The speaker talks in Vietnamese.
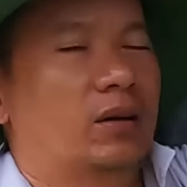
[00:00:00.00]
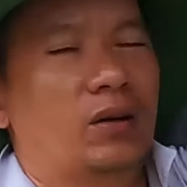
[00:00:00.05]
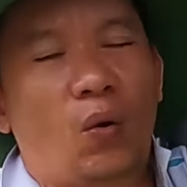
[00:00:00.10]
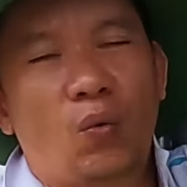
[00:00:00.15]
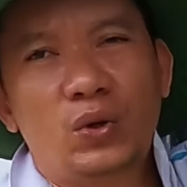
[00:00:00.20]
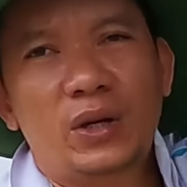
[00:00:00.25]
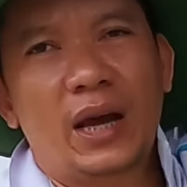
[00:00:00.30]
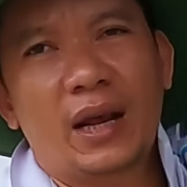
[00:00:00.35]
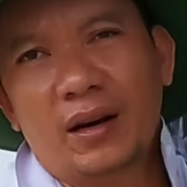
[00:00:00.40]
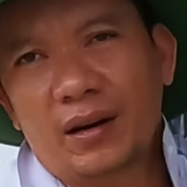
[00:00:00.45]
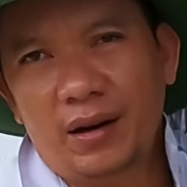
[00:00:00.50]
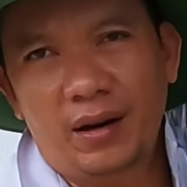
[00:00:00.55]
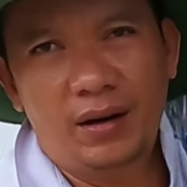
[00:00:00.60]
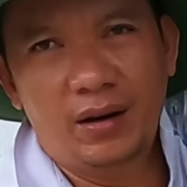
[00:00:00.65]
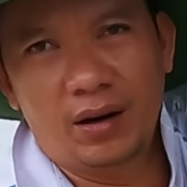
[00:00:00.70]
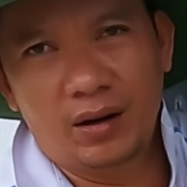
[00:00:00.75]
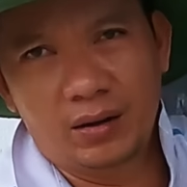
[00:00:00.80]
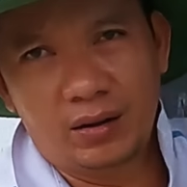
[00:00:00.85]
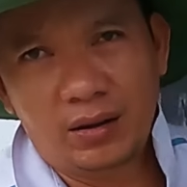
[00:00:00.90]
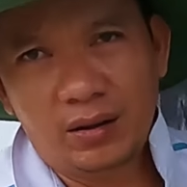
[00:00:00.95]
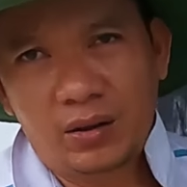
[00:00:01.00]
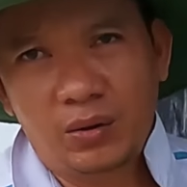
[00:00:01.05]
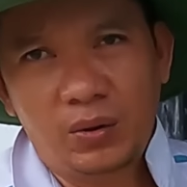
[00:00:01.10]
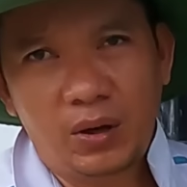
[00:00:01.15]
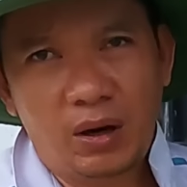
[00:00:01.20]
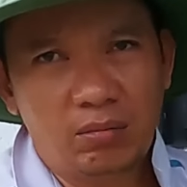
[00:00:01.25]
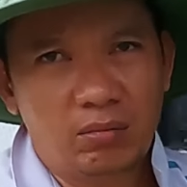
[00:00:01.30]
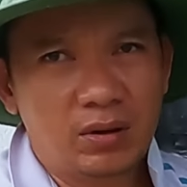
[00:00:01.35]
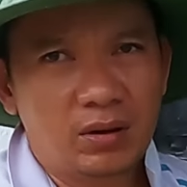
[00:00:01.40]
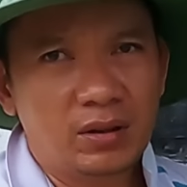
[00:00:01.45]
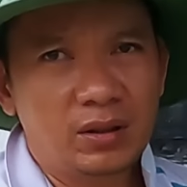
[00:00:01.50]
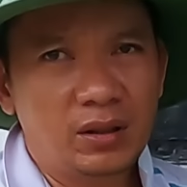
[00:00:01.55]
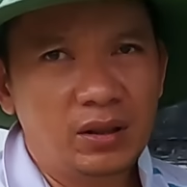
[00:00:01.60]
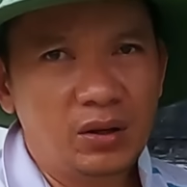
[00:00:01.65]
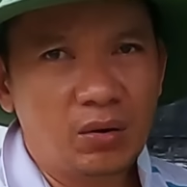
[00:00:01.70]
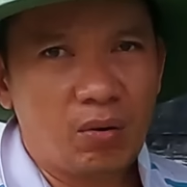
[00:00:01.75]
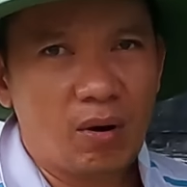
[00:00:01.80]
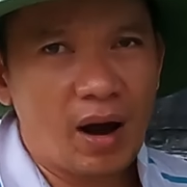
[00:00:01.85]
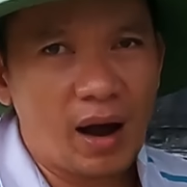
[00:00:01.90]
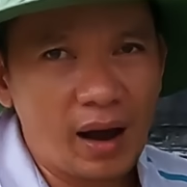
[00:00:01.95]
chủ xe nó đi rồi chứ tôi không có cái giữ
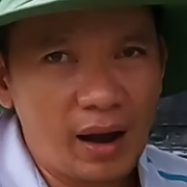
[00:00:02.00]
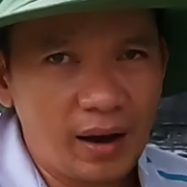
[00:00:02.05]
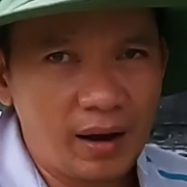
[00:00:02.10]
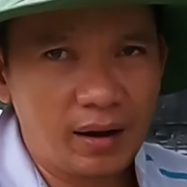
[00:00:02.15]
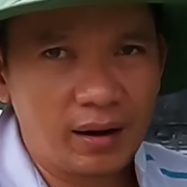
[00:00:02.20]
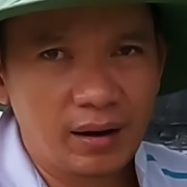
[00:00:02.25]
chìa khóa.